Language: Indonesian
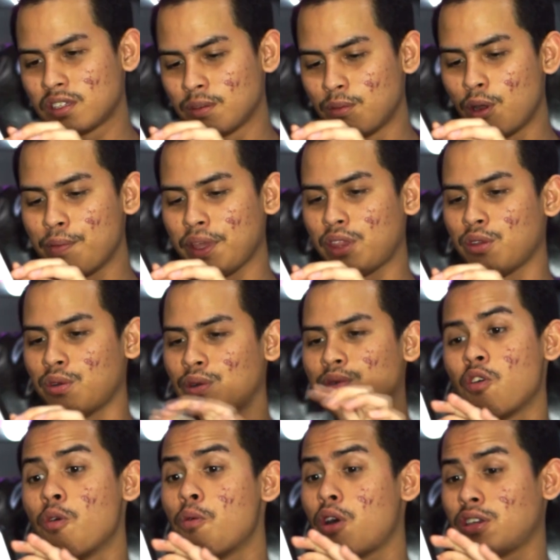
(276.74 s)
sebelum itu,
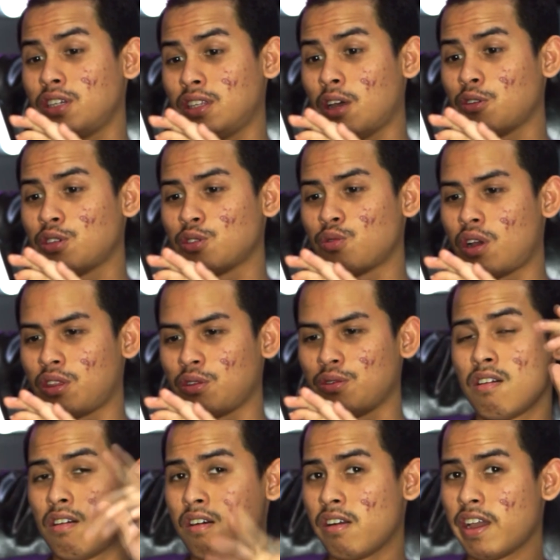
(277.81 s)
gue mau kasih tahu
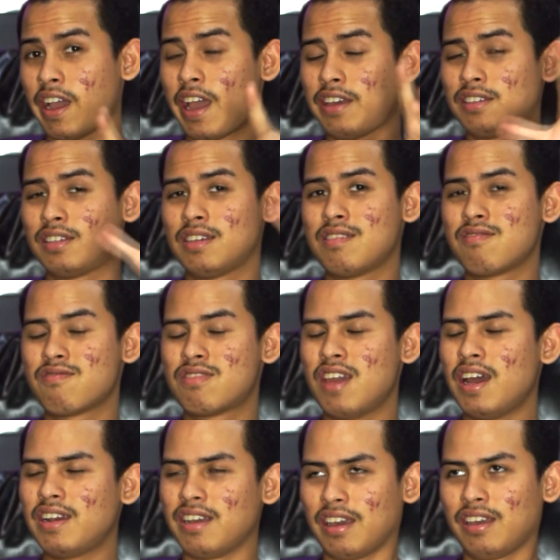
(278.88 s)
sesuatu. Oke okay, guys,
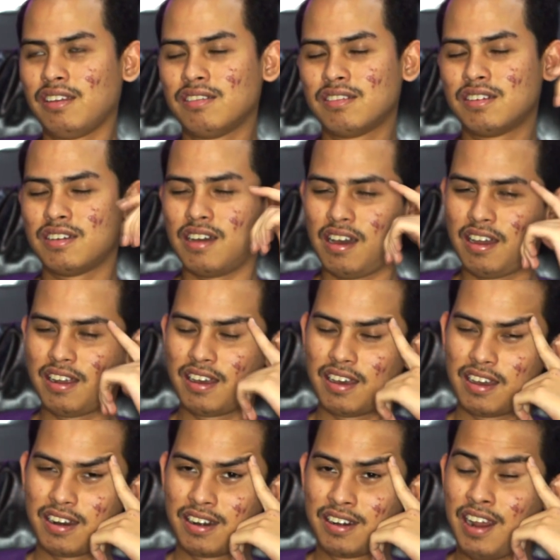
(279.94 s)
jadi
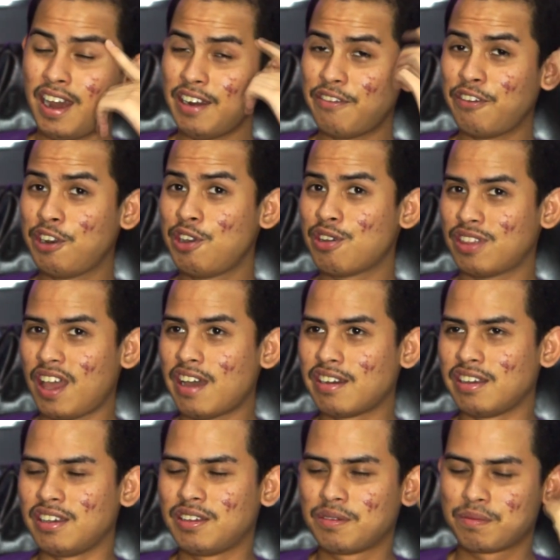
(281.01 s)
dari video
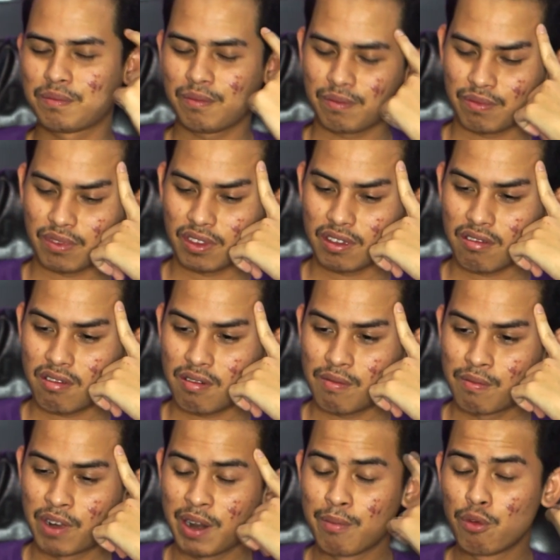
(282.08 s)
tadi
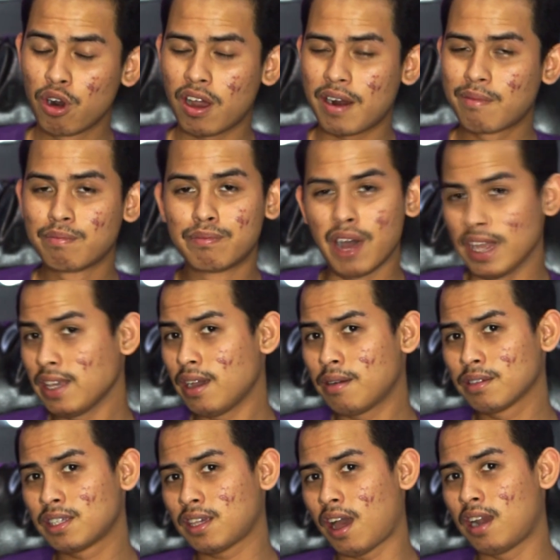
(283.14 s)
menimbulkan
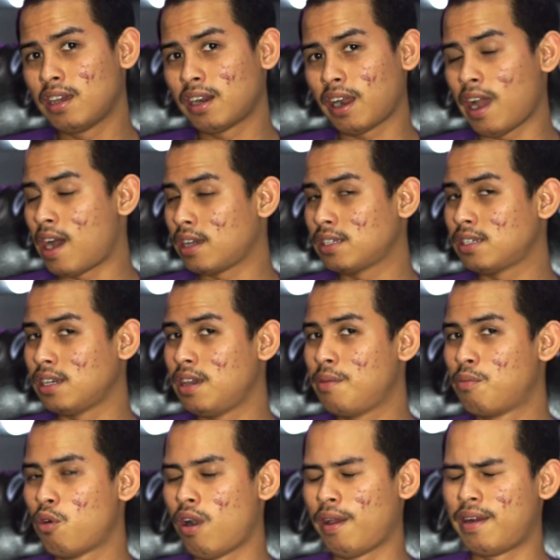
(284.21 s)
banyak sekali reaksi
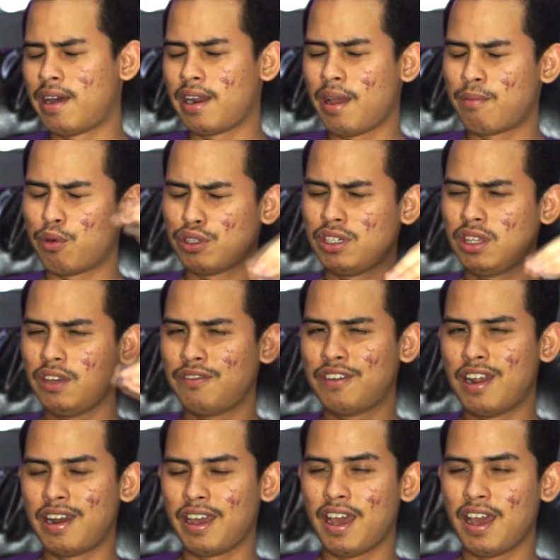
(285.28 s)
mulai dari yang positif dan